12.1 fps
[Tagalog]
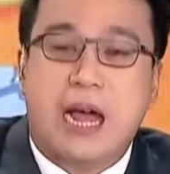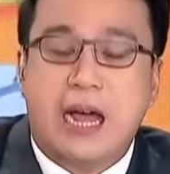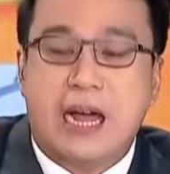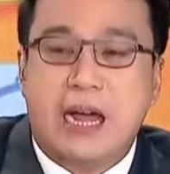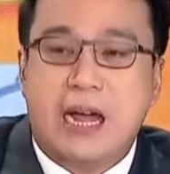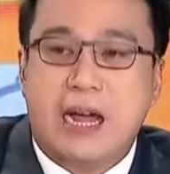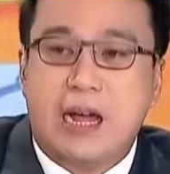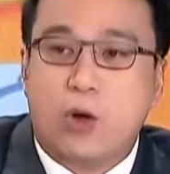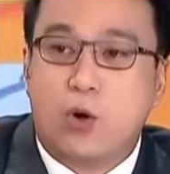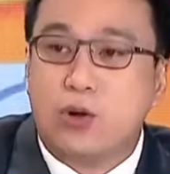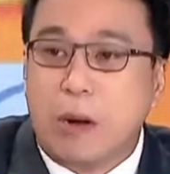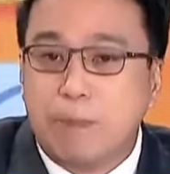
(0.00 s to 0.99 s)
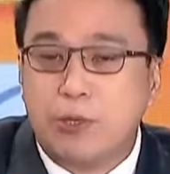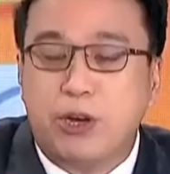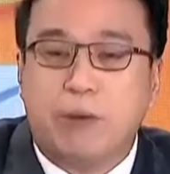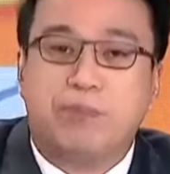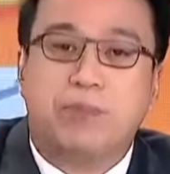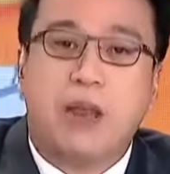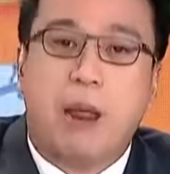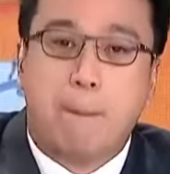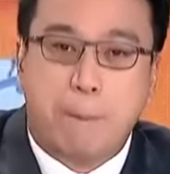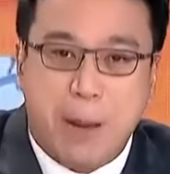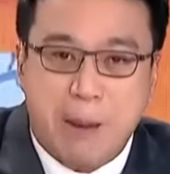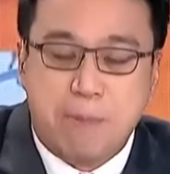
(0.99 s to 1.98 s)
uh, corruption,
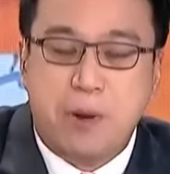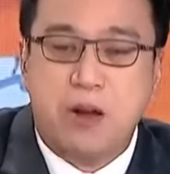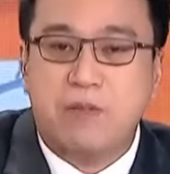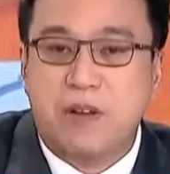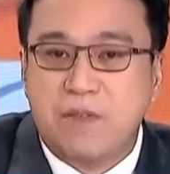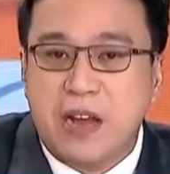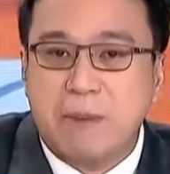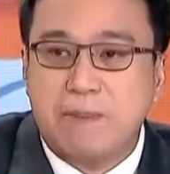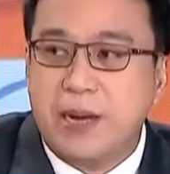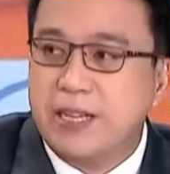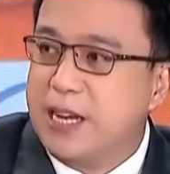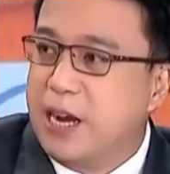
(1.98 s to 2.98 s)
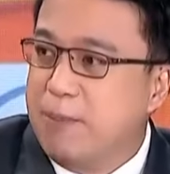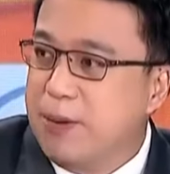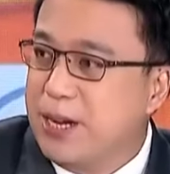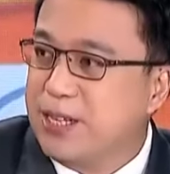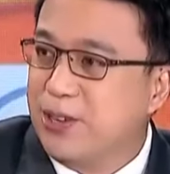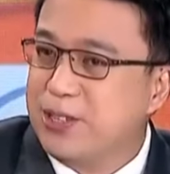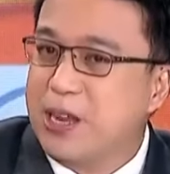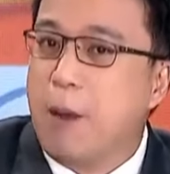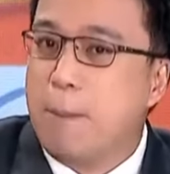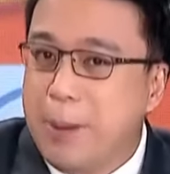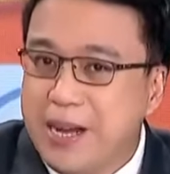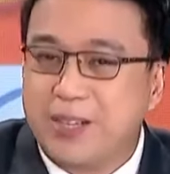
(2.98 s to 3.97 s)
people of the Philippines versus
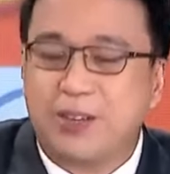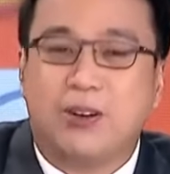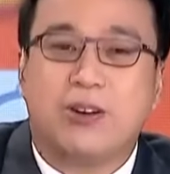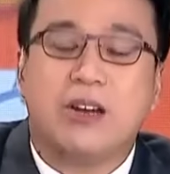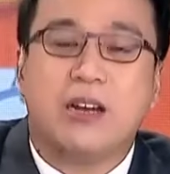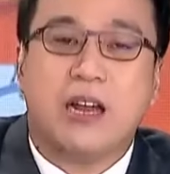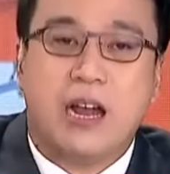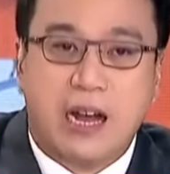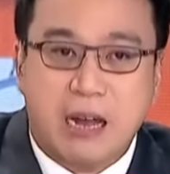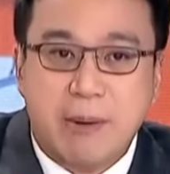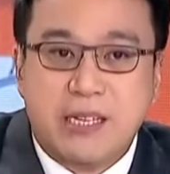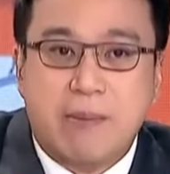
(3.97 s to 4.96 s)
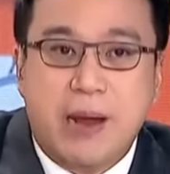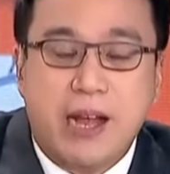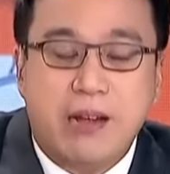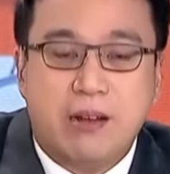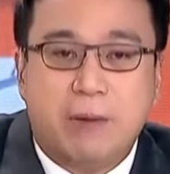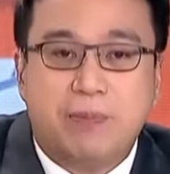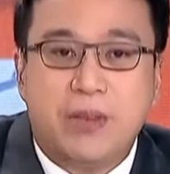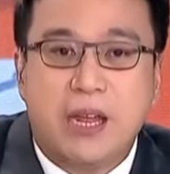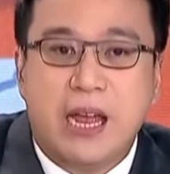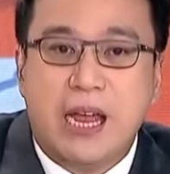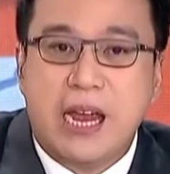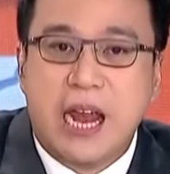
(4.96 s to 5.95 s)
Pedro. Ang ibig sabihin doon,
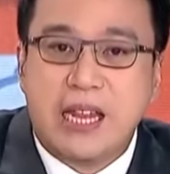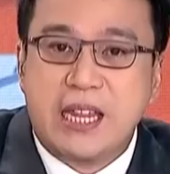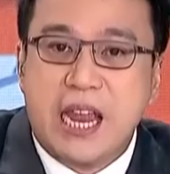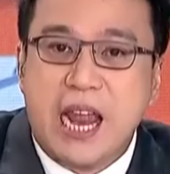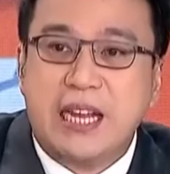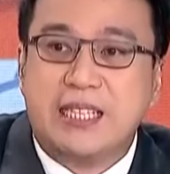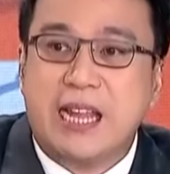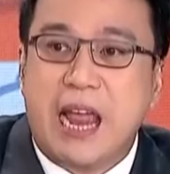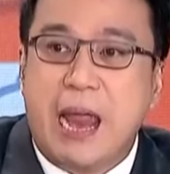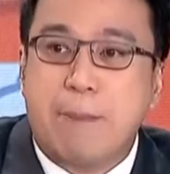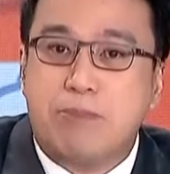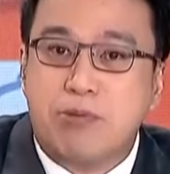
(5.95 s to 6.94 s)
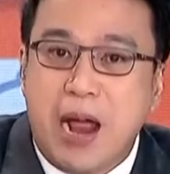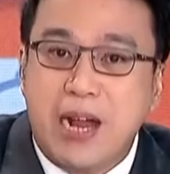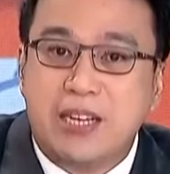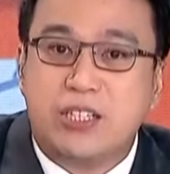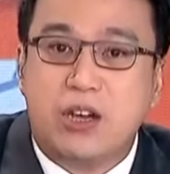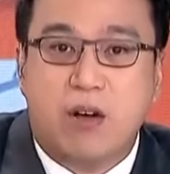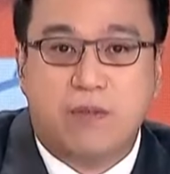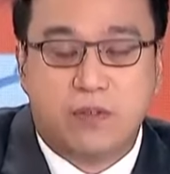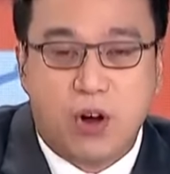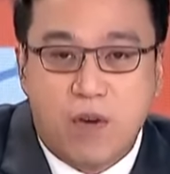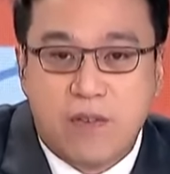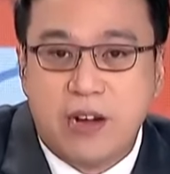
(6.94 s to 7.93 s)
it is a branch
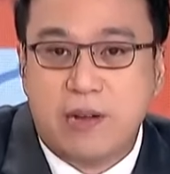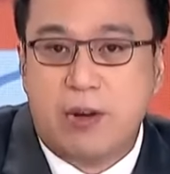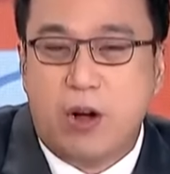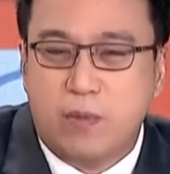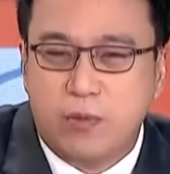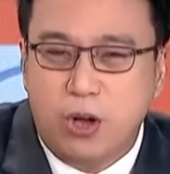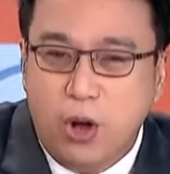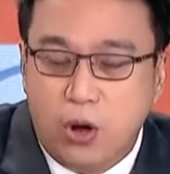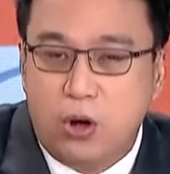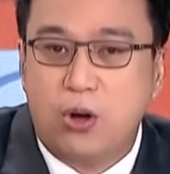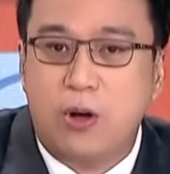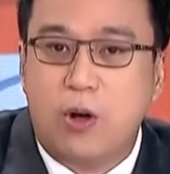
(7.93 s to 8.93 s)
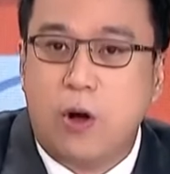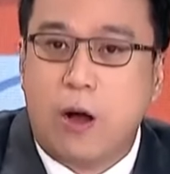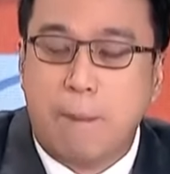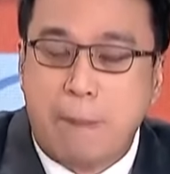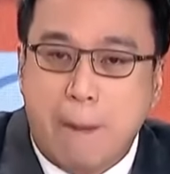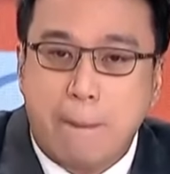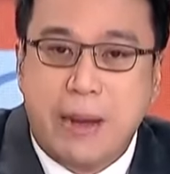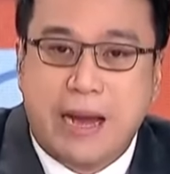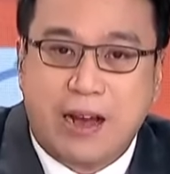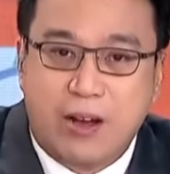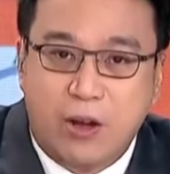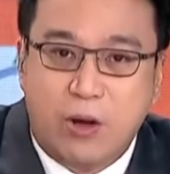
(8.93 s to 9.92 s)
of govern of law or a
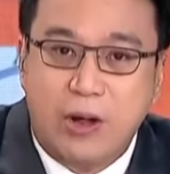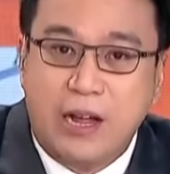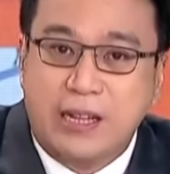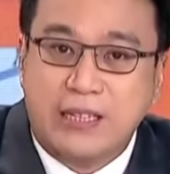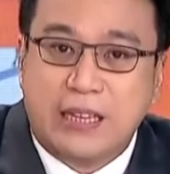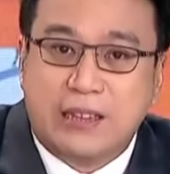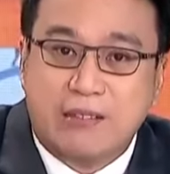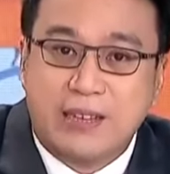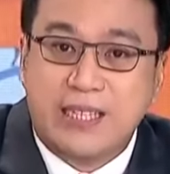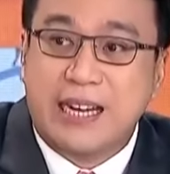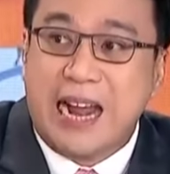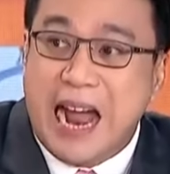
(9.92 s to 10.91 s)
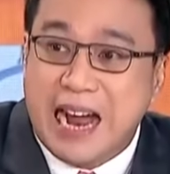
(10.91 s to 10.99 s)
public law that treats an